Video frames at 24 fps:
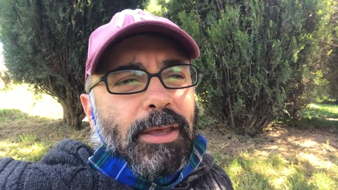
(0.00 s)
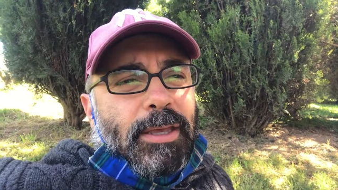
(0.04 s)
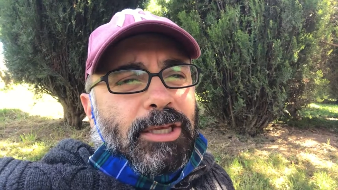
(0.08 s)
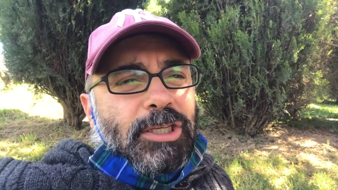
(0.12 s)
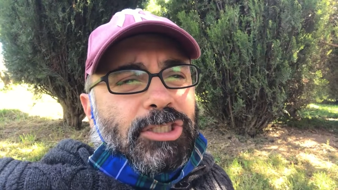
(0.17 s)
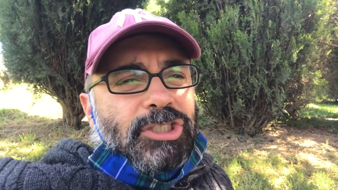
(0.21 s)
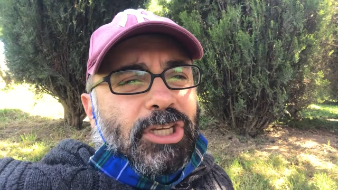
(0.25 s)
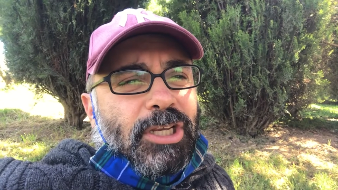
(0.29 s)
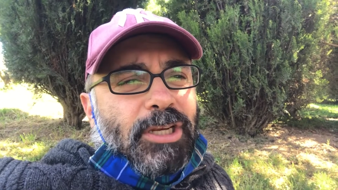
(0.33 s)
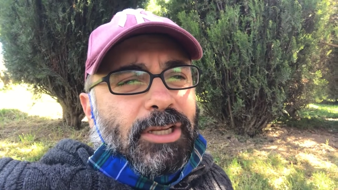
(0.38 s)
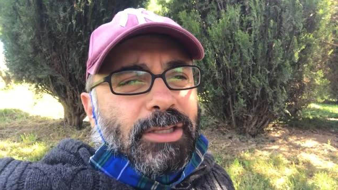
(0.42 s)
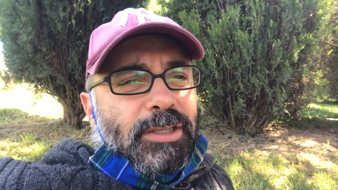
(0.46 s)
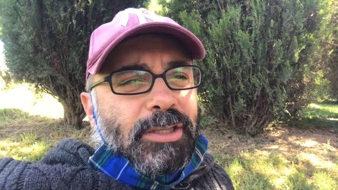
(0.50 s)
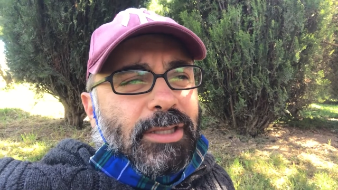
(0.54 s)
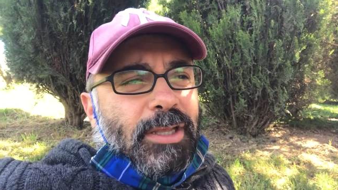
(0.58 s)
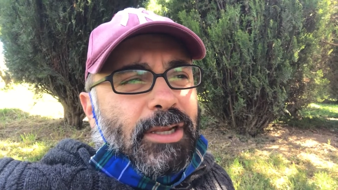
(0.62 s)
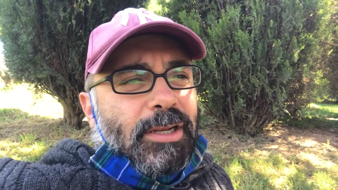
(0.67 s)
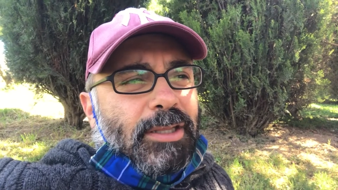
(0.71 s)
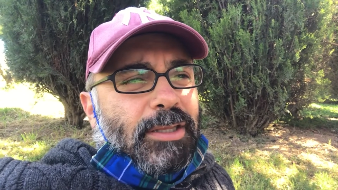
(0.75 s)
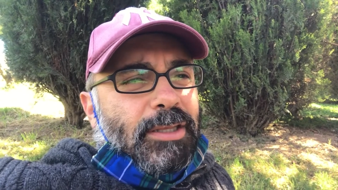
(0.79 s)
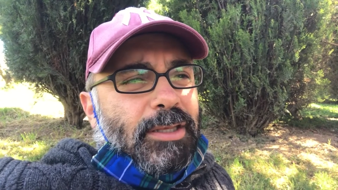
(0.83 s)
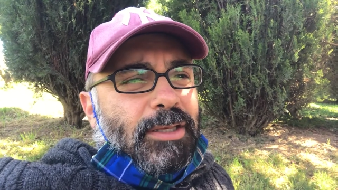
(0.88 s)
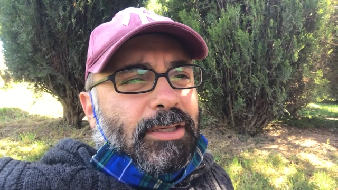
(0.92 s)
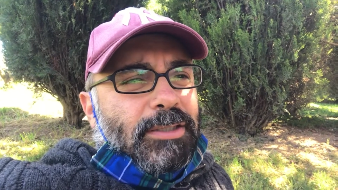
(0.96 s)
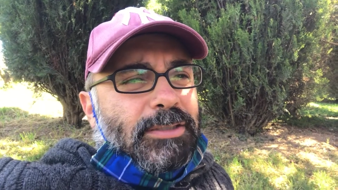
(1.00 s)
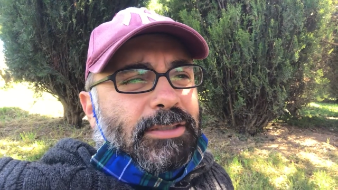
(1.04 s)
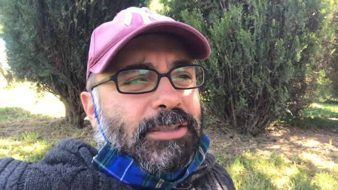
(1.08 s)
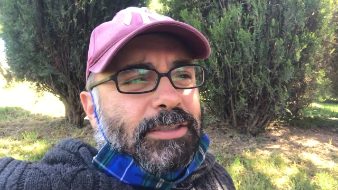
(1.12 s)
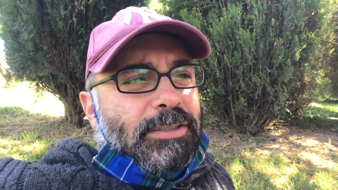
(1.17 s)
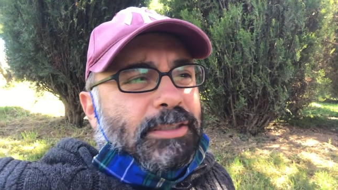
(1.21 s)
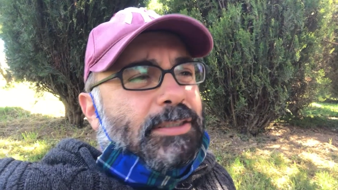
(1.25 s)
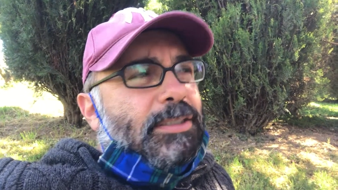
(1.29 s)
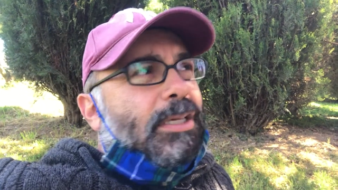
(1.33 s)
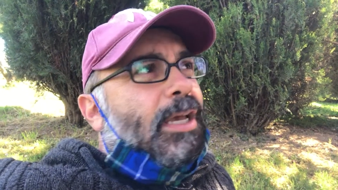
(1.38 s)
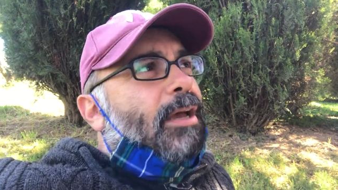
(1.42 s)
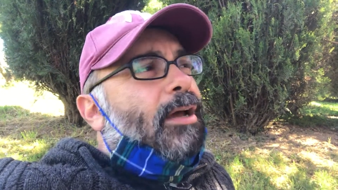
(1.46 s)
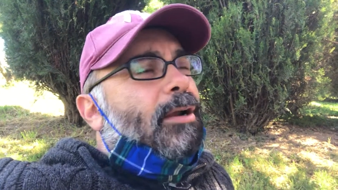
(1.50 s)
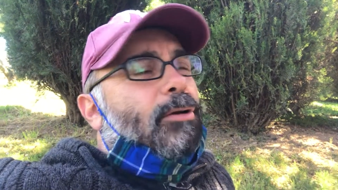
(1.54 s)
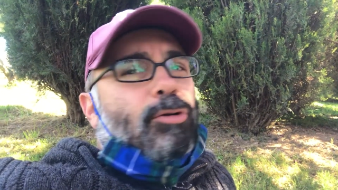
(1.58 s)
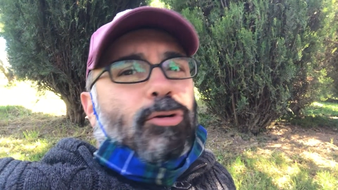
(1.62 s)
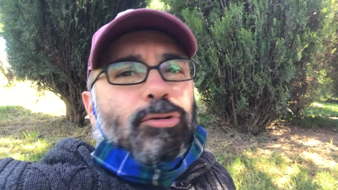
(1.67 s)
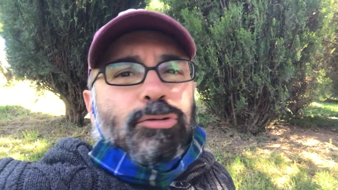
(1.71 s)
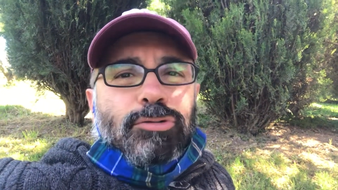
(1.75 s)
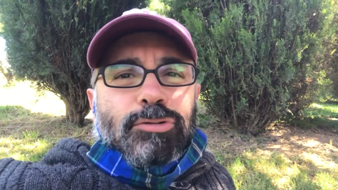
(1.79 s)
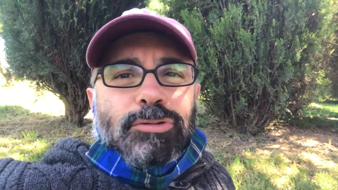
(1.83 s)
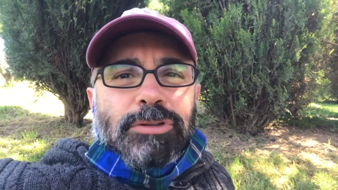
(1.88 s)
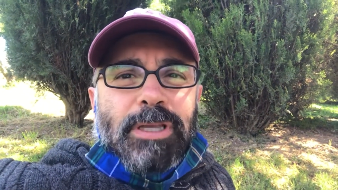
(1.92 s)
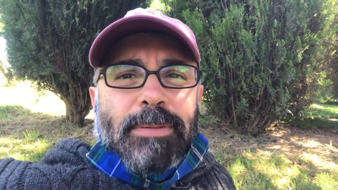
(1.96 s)
E, içeriklerini siz
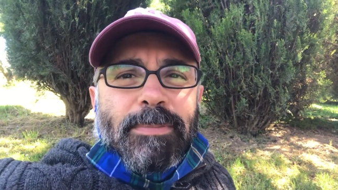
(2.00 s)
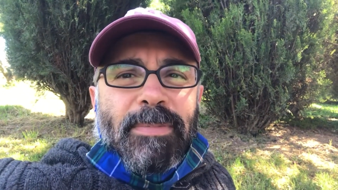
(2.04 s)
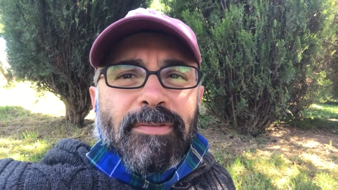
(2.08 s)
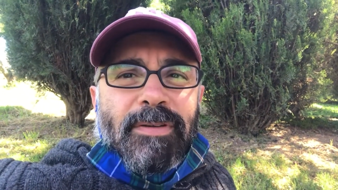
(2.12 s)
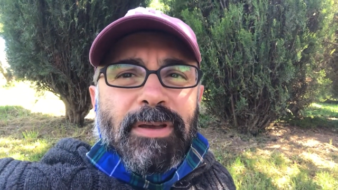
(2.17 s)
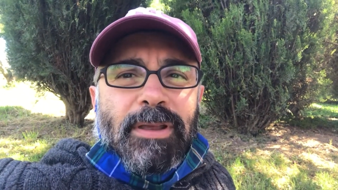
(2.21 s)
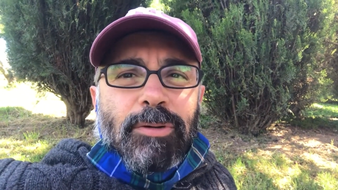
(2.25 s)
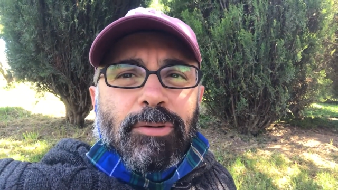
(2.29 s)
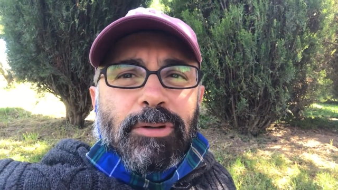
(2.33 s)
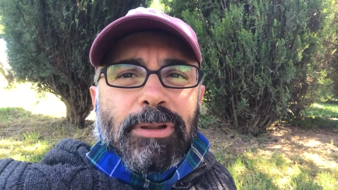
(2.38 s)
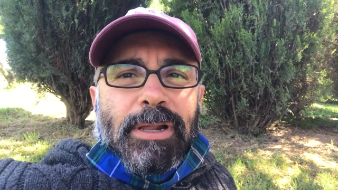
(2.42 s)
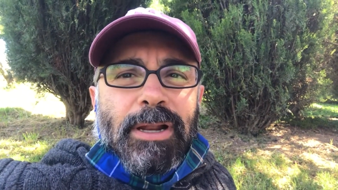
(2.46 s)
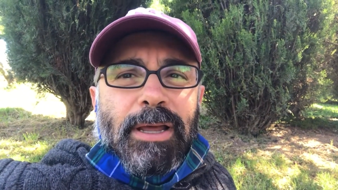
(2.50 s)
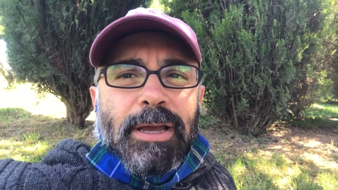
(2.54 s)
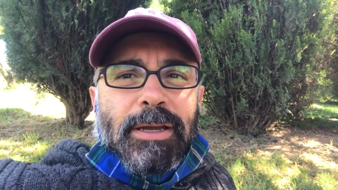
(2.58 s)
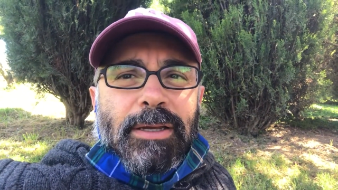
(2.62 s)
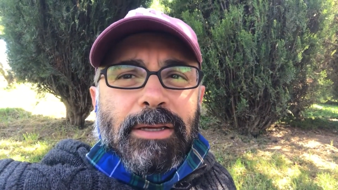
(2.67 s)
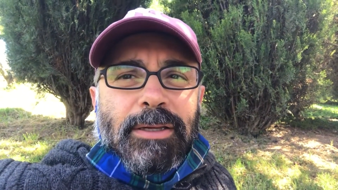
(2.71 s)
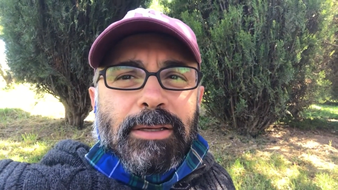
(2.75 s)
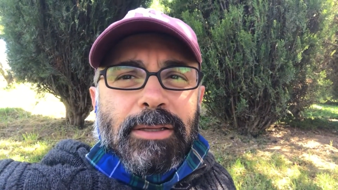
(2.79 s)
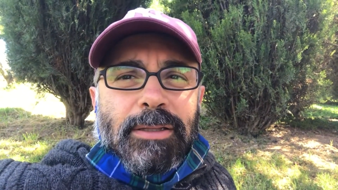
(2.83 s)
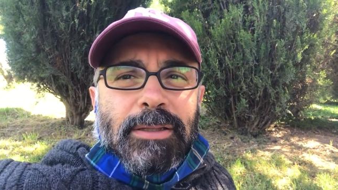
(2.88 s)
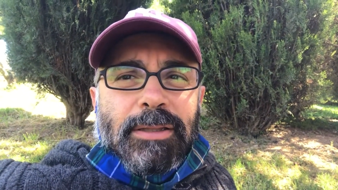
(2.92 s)
ayarlıyorsunuz ebeveyn olarak.